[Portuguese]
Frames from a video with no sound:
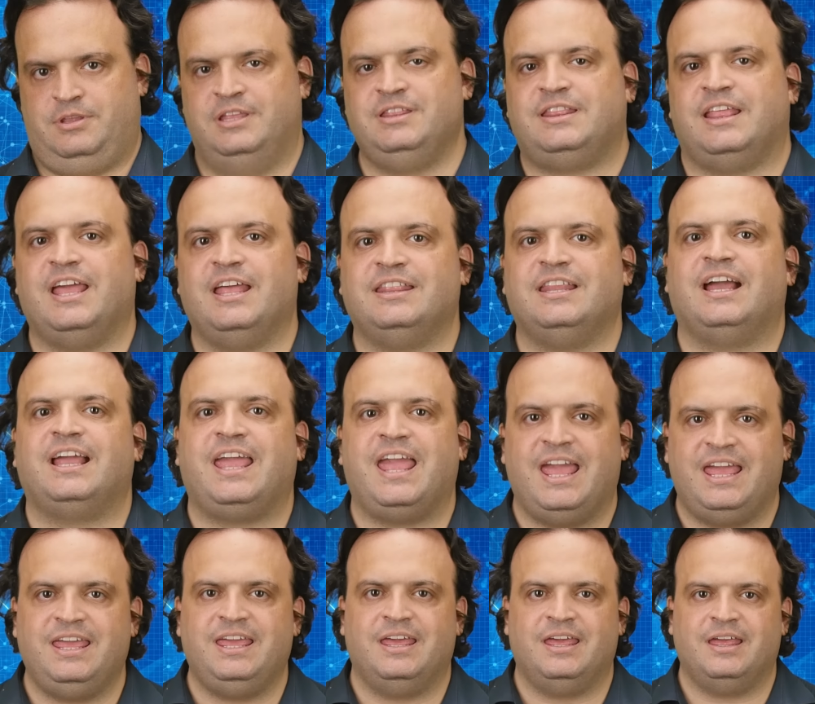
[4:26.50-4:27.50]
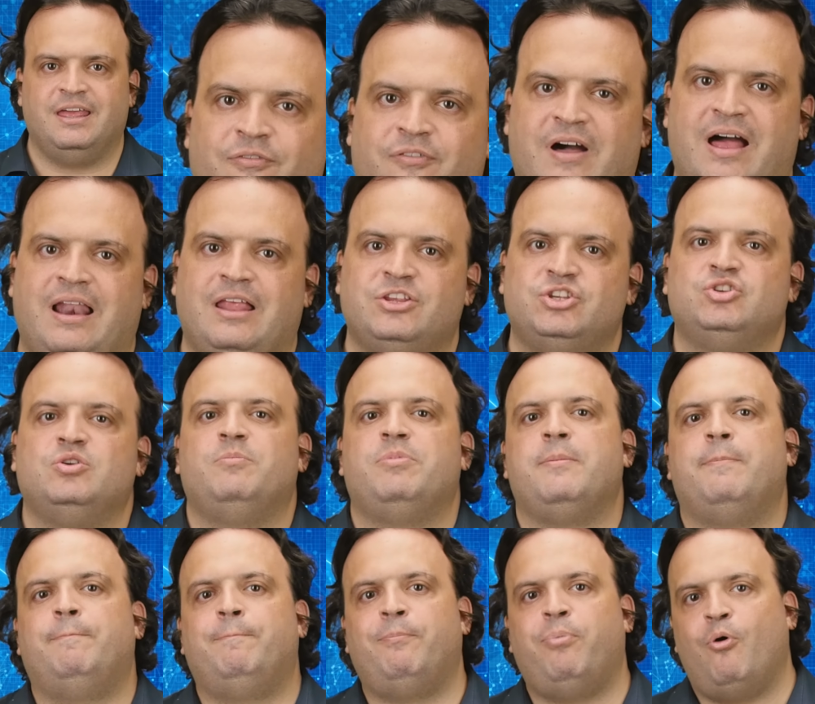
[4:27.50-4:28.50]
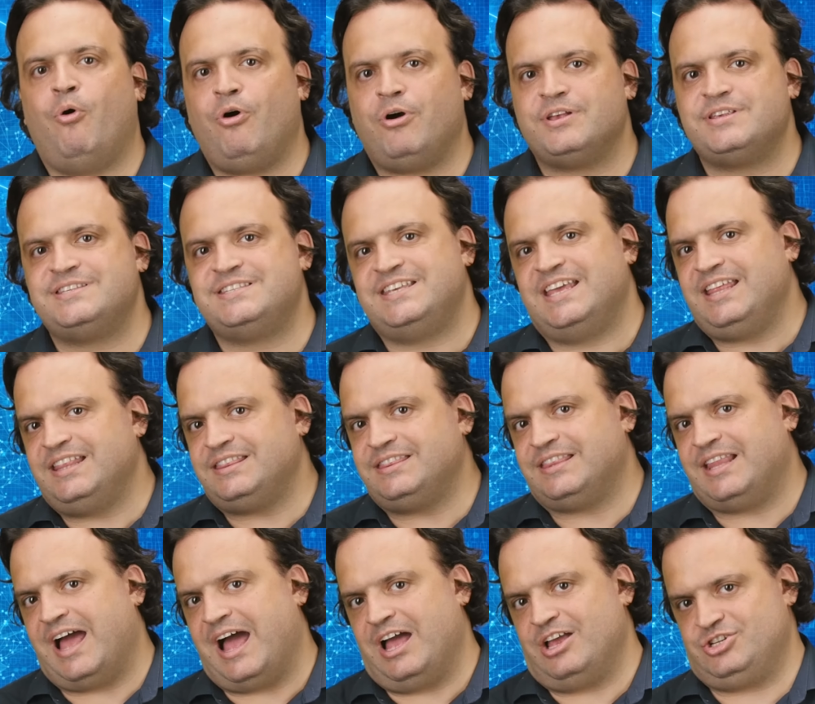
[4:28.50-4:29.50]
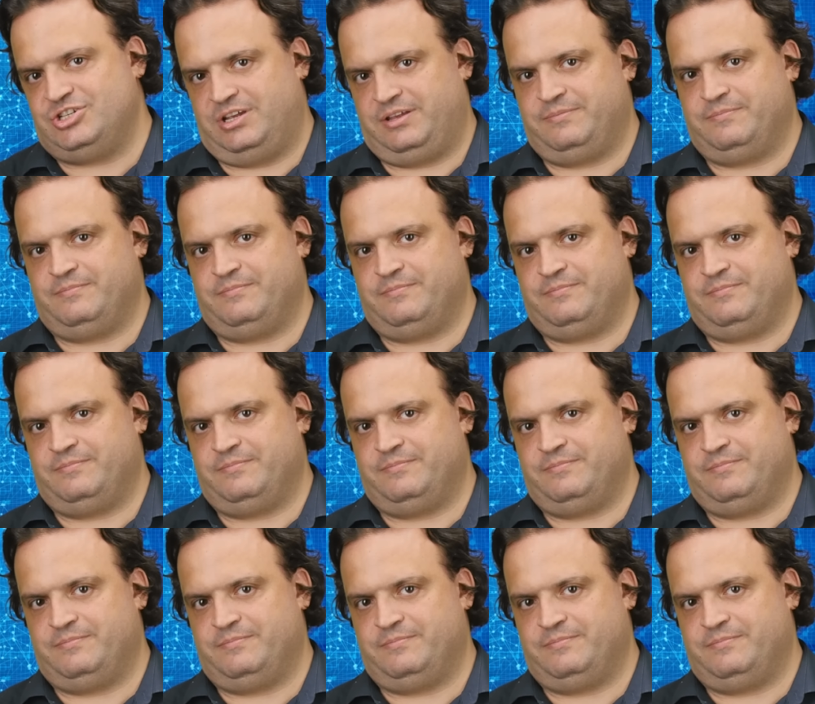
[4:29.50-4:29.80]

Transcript: Entenda, QI fala sobre porcentagem.